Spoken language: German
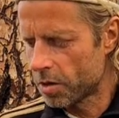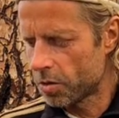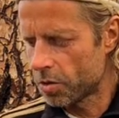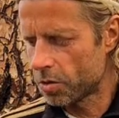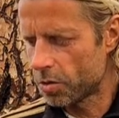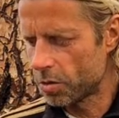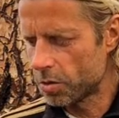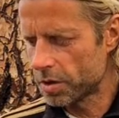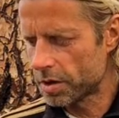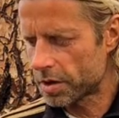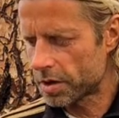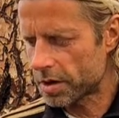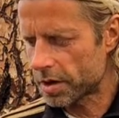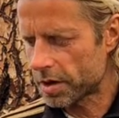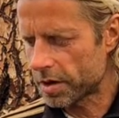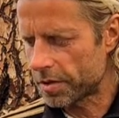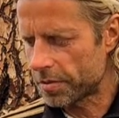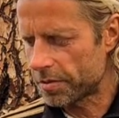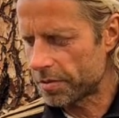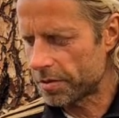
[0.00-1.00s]
Und
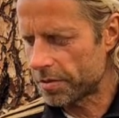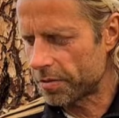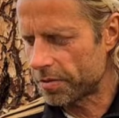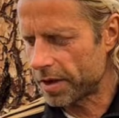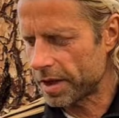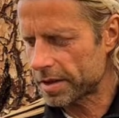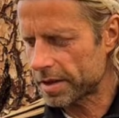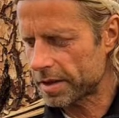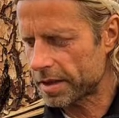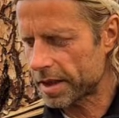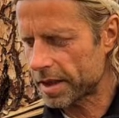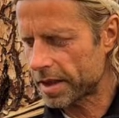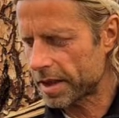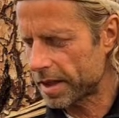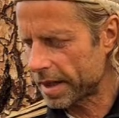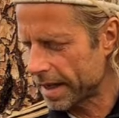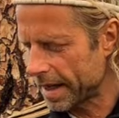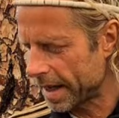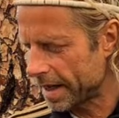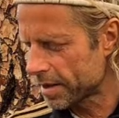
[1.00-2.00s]
äh, was da
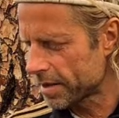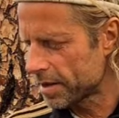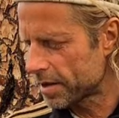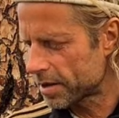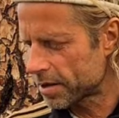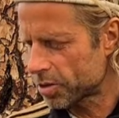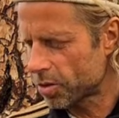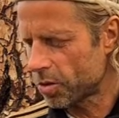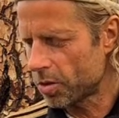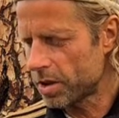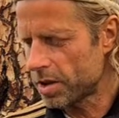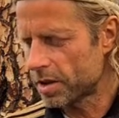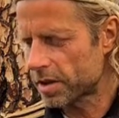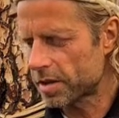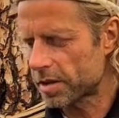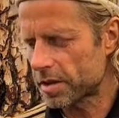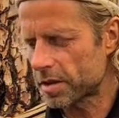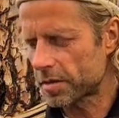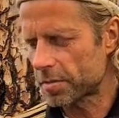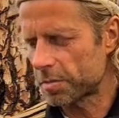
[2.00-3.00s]
ganz toll
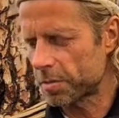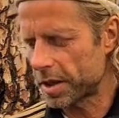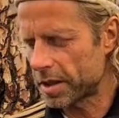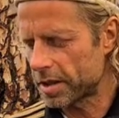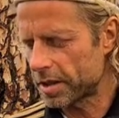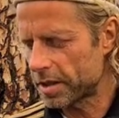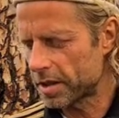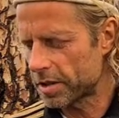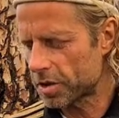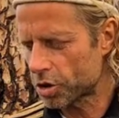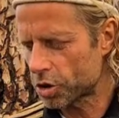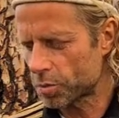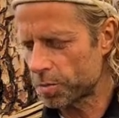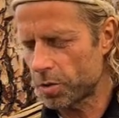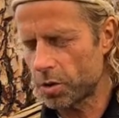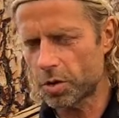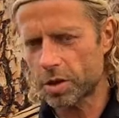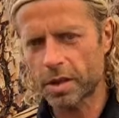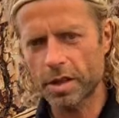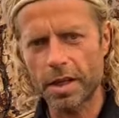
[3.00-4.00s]
ist bei dieser
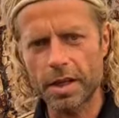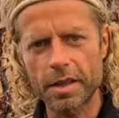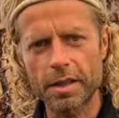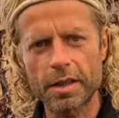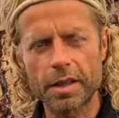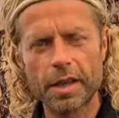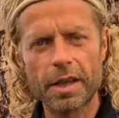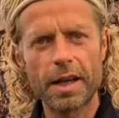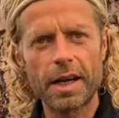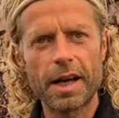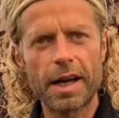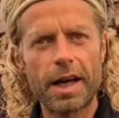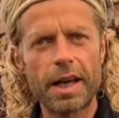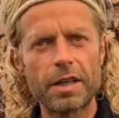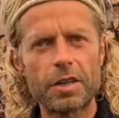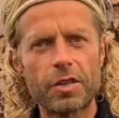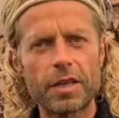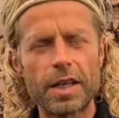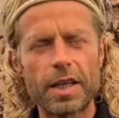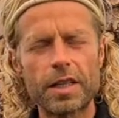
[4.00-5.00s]
Sportart,
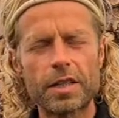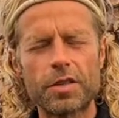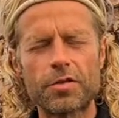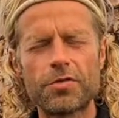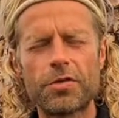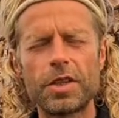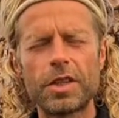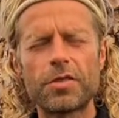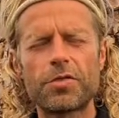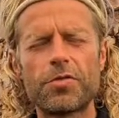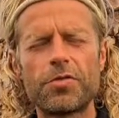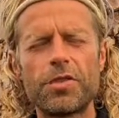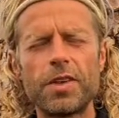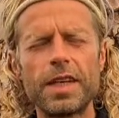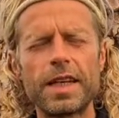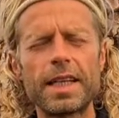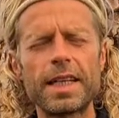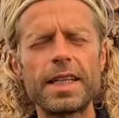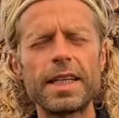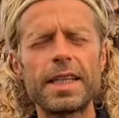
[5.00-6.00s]
also es wird
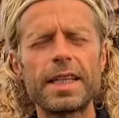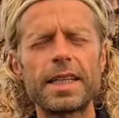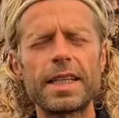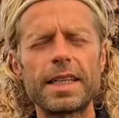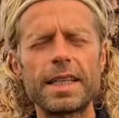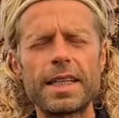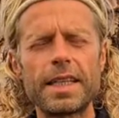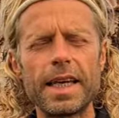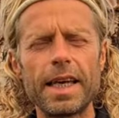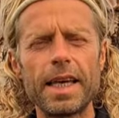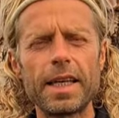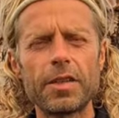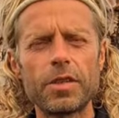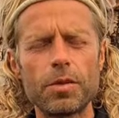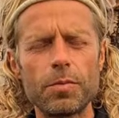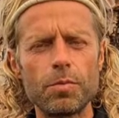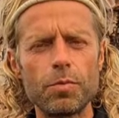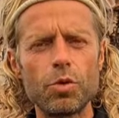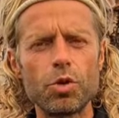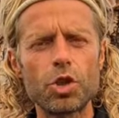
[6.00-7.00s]
wirklich jeder
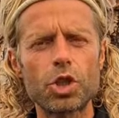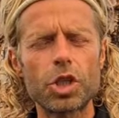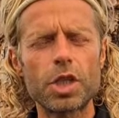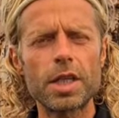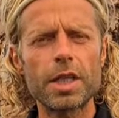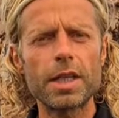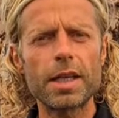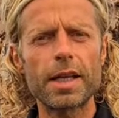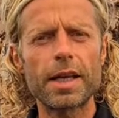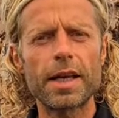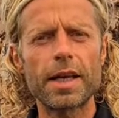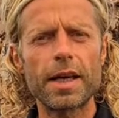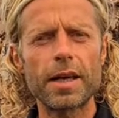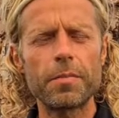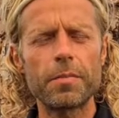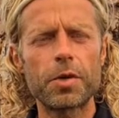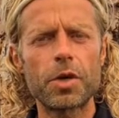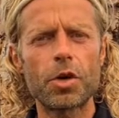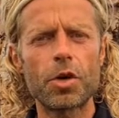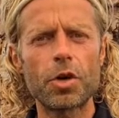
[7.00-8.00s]
Muskel
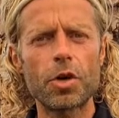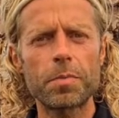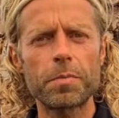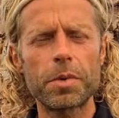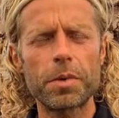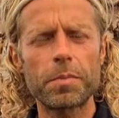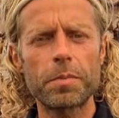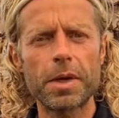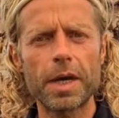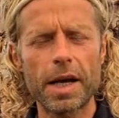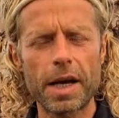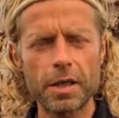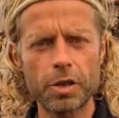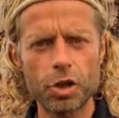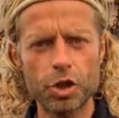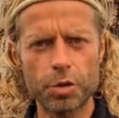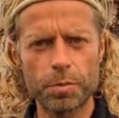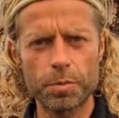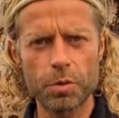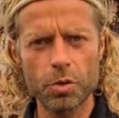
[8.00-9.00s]
im Körper
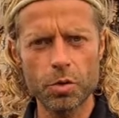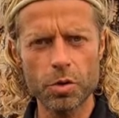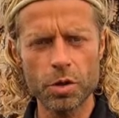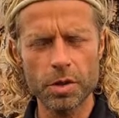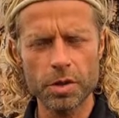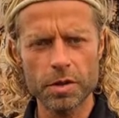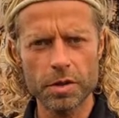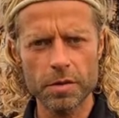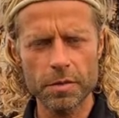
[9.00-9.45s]
beansprucht